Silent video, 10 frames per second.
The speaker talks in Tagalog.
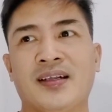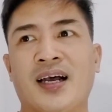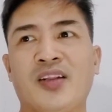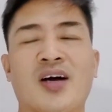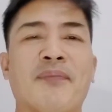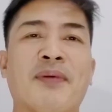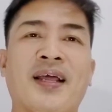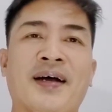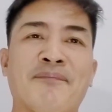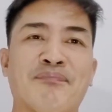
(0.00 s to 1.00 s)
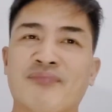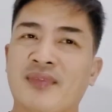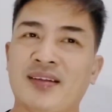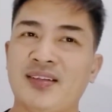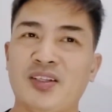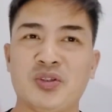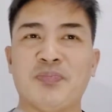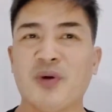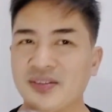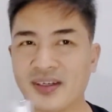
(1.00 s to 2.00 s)
ano nga pala, hindi to
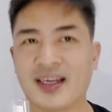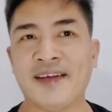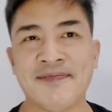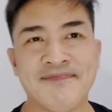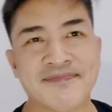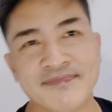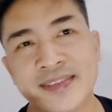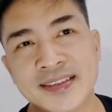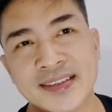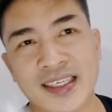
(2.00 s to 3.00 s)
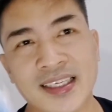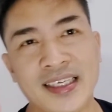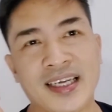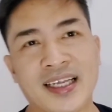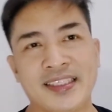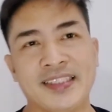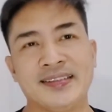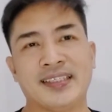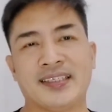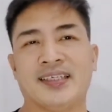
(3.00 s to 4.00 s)
sponsor ha. Sarili
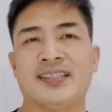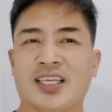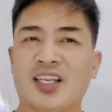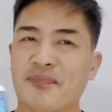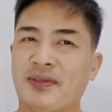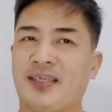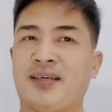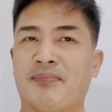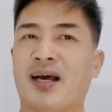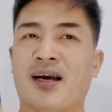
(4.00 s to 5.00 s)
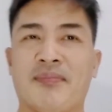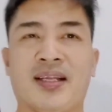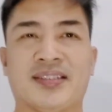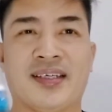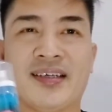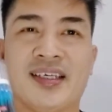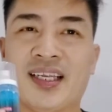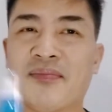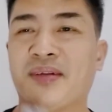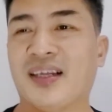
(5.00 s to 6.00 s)
nating uh, salapi, mga kamels yung
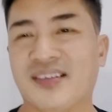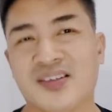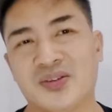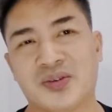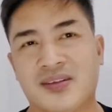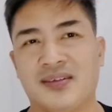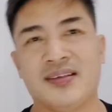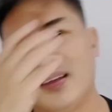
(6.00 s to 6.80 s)
ginamit natin dito. So,